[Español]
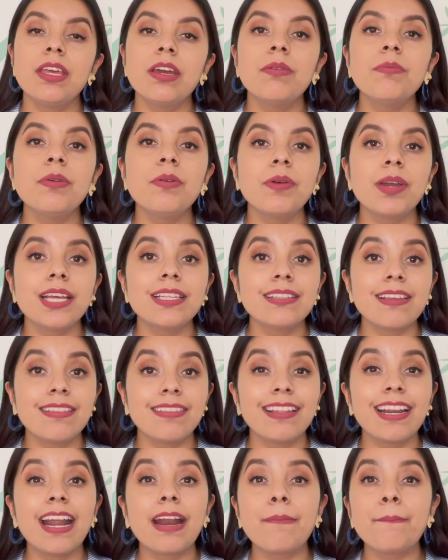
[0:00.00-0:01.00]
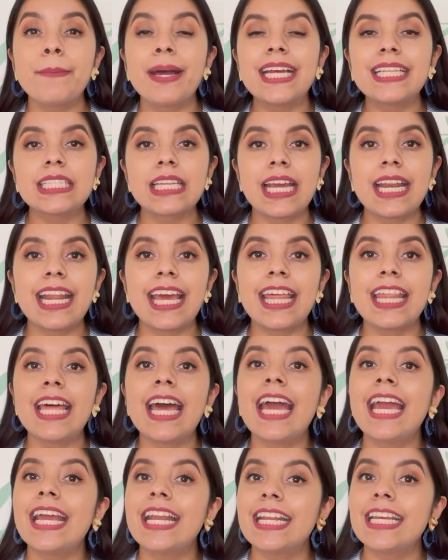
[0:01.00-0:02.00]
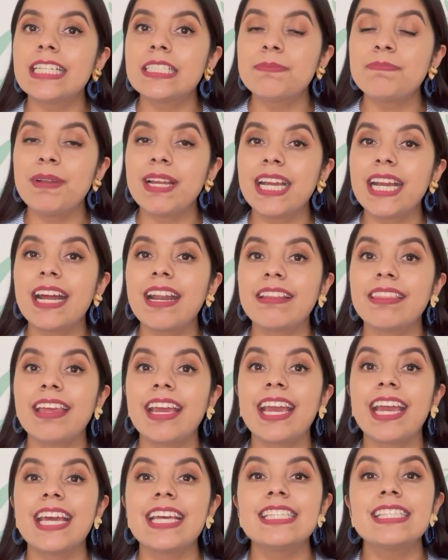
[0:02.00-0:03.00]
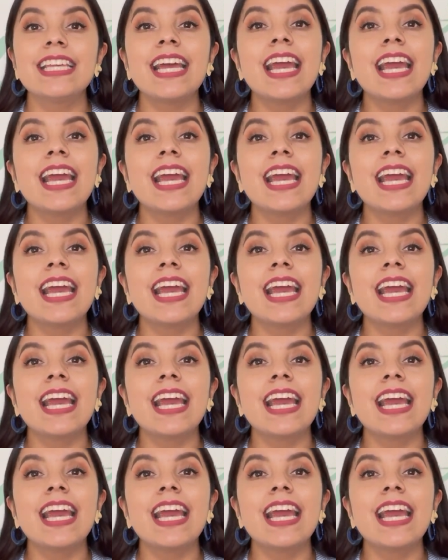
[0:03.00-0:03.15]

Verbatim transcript: video me voy a centrar más que nada en explicarte qué